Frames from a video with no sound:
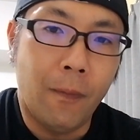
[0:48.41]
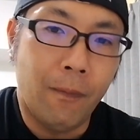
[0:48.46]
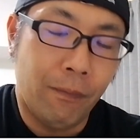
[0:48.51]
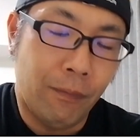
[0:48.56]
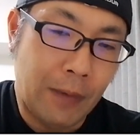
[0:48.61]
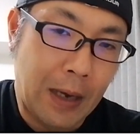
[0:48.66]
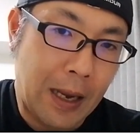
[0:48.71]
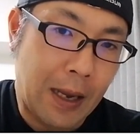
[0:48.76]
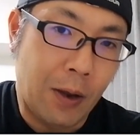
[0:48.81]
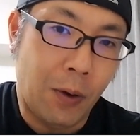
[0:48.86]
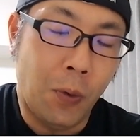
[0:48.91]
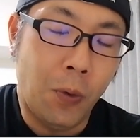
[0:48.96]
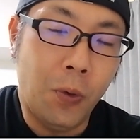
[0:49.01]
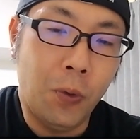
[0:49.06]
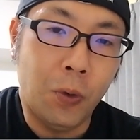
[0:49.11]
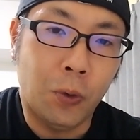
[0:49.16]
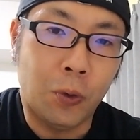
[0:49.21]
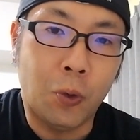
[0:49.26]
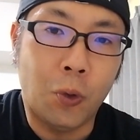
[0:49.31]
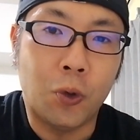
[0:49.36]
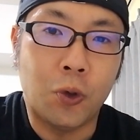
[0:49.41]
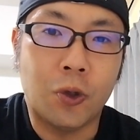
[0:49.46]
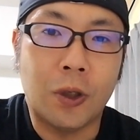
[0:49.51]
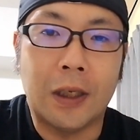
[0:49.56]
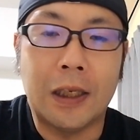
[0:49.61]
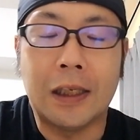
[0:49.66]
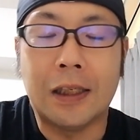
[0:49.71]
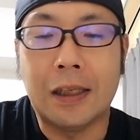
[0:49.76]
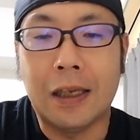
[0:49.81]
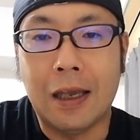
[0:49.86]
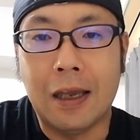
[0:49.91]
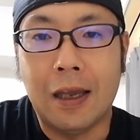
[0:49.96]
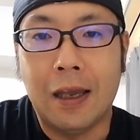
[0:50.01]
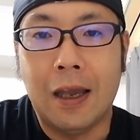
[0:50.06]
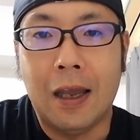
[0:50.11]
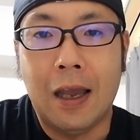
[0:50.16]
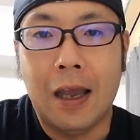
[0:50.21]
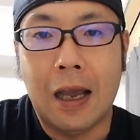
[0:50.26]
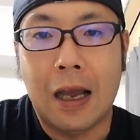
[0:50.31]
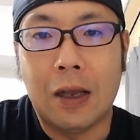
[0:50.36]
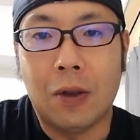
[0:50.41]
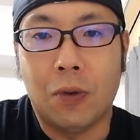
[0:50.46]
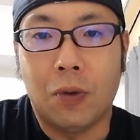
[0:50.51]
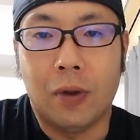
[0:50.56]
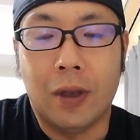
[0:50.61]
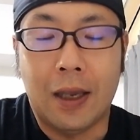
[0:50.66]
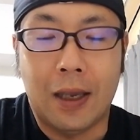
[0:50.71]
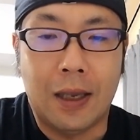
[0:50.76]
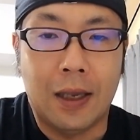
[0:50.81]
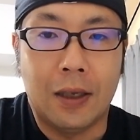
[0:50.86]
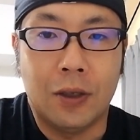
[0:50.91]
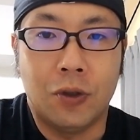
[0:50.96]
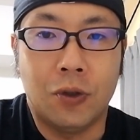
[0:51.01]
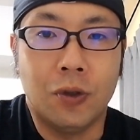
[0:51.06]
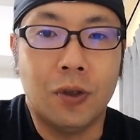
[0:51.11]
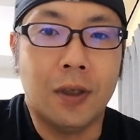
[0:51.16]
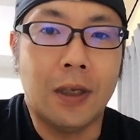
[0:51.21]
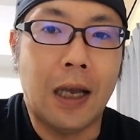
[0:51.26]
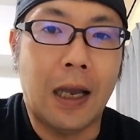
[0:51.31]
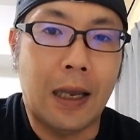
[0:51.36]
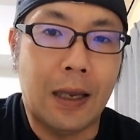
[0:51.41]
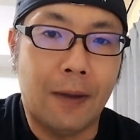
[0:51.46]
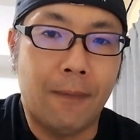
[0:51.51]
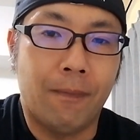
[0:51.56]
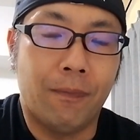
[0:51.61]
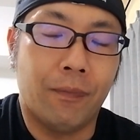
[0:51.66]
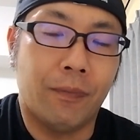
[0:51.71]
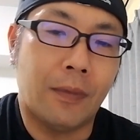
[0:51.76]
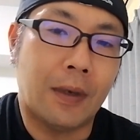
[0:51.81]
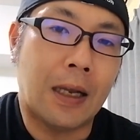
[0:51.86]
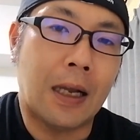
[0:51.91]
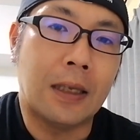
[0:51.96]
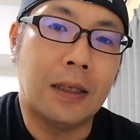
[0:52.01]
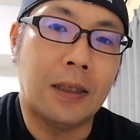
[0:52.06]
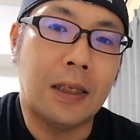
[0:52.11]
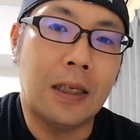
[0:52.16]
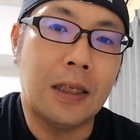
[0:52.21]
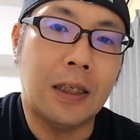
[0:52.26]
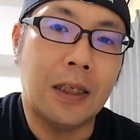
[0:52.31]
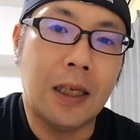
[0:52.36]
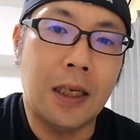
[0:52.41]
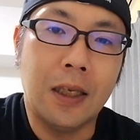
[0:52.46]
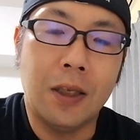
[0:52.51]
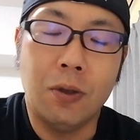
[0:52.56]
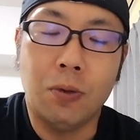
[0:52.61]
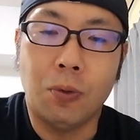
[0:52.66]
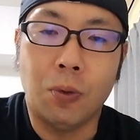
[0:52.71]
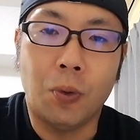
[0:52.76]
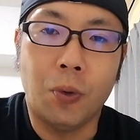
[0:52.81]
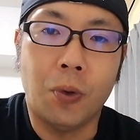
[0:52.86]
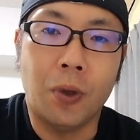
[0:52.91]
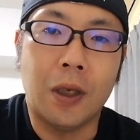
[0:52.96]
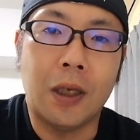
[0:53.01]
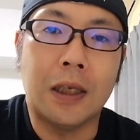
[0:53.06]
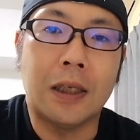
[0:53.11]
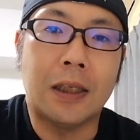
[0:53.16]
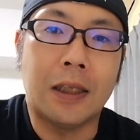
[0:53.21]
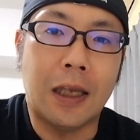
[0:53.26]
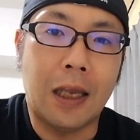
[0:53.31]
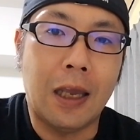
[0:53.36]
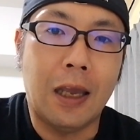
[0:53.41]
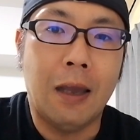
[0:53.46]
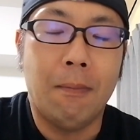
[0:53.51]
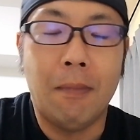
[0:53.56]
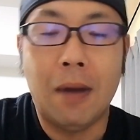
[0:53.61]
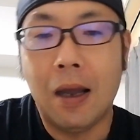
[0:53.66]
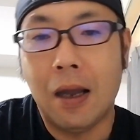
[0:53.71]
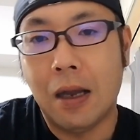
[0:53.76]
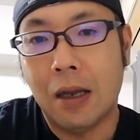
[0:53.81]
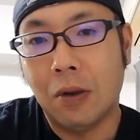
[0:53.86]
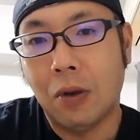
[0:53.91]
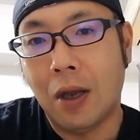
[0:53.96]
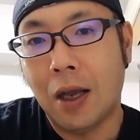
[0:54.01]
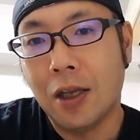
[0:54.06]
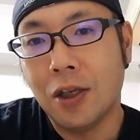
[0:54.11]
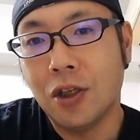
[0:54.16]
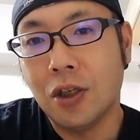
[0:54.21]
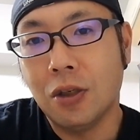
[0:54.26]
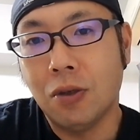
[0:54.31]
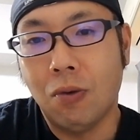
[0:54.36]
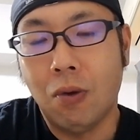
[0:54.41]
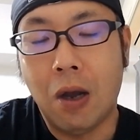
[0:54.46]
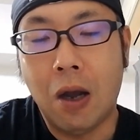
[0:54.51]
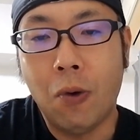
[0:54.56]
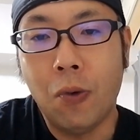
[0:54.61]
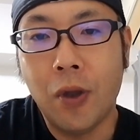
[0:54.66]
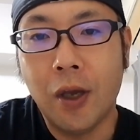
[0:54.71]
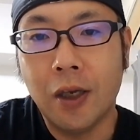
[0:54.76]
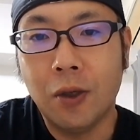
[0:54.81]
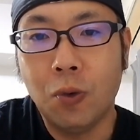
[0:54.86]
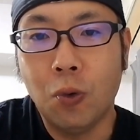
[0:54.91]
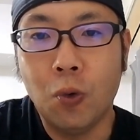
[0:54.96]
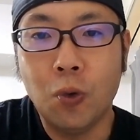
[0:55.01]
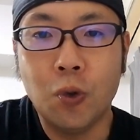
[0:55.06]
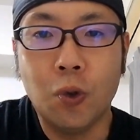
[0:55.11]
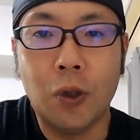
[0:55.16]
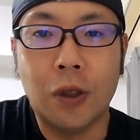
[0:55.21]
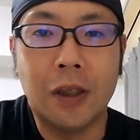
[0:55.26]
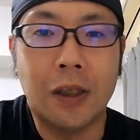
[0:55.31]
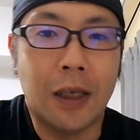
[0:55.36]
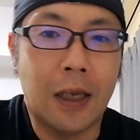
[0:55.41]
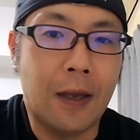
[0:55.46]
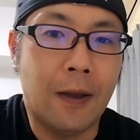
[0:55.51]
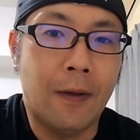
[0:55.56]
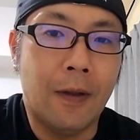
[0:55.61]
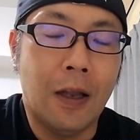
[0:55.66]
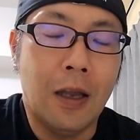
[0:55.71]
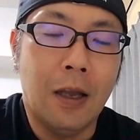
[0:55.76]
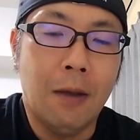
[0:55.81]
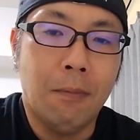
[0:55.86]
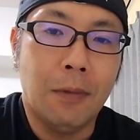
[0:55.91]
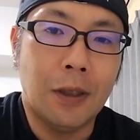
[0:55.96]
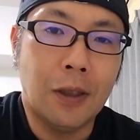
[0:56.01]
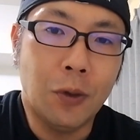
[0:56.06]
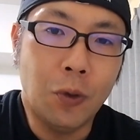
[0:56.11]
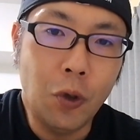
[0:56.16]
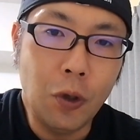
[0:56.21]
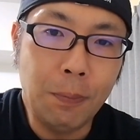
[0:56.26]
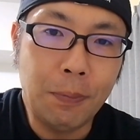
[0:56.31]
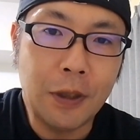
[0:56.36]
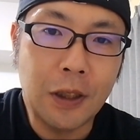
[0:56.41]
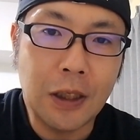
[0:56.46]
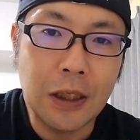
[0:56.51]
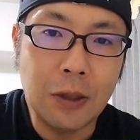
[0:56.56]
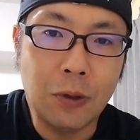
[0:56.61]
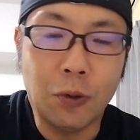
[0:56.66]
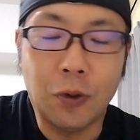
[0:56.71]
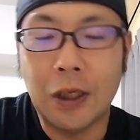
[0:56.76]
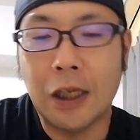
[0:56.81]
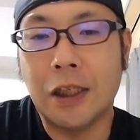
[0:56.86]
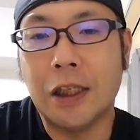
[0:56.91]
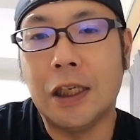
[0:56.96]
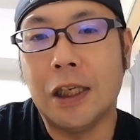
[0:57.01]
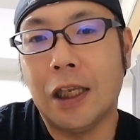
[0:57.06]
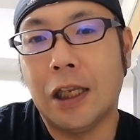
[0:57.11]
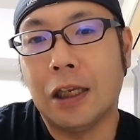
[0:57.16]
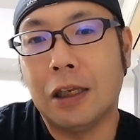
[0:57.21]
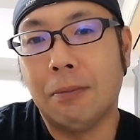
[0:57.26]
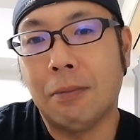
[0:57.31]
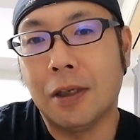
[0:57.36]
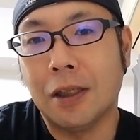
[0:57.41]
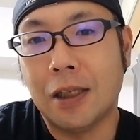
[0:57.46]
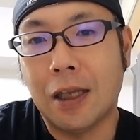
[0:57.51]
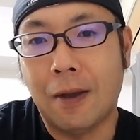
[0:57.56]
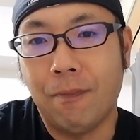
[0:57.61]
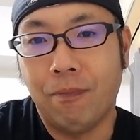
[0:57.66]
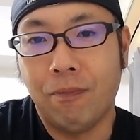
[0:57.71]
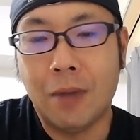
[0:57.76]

ね、大野投手がですね、あのね、10回、完全試合っていうところでですね、まあ、あの阪神の青柳投手とですね、まあ、すごいピッチングをさせていただきました。